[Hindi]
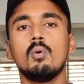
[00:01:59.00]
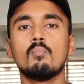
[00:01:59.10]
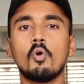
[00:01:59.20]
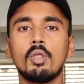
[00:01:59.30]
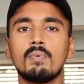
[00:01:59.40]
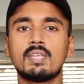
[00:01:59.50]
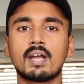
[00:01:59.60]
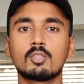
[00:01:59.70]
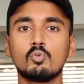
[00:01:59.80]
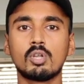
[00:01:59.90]
बॉडी में
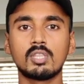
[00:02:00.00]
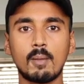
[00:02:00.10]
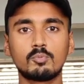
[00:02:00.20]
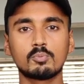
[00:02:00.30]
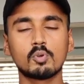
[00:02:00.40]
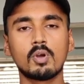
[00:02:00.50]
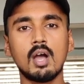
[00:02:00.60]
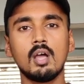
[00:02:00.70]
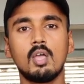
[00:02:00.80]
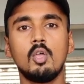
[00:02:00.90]
जाके तुरंत एब्जॉर्ब होगा
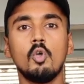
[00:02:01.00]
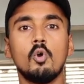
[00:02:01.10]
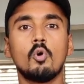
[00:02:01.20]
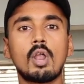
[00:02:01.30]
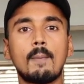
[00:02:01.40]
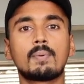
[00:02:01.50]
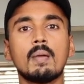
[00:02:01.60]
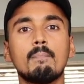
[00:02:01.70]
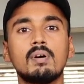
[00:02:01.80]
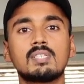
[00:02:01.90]
और आपके
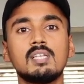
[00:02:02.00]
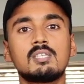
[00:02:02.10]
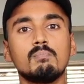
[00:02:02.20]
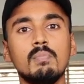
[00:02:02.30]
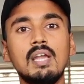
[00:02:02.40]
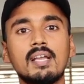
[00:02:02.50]
मसल्स बिल्ड